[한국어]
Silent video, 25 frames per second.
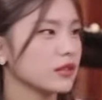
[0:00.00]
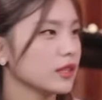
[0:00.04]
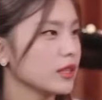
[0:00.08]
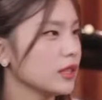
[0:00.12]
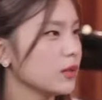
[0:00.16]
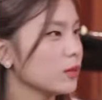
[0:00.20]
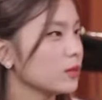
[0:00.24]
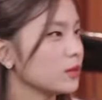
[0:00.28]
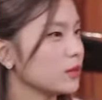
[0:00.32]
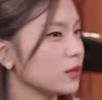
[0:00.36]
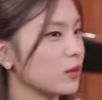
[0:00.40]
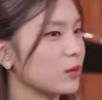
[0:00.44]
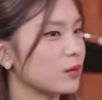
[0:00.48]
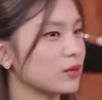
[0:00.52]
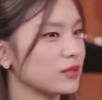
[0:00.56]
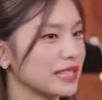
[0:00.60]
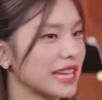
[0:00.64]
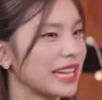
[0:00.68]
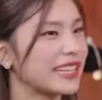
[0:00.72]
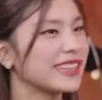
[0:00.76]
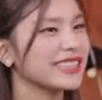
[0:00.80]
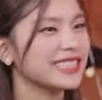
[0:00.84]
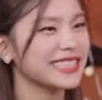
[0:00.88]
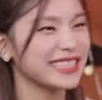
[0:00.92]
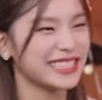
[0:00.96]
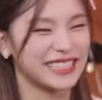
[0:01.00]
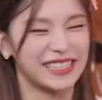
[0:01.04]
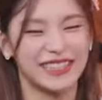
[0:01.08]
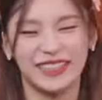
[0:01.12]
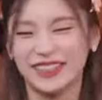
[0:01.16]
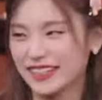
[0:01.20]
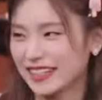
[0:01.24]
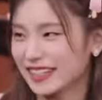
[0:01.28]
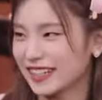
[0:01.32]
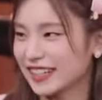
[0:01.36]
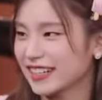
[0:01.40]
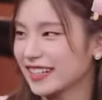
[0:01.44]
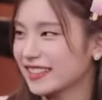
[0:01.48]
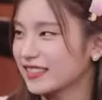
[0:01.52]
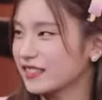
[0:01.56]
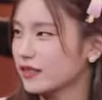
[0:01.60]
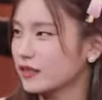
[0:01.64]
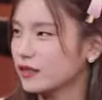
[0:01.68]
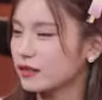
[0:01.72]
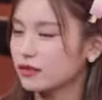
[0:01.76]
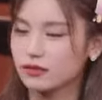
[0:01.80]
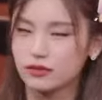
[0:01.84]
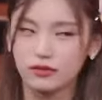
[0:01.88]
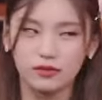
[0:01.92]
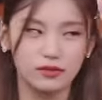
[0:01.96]
이거 저거 척. 찾는 척 약간
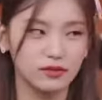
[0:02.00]
뭐야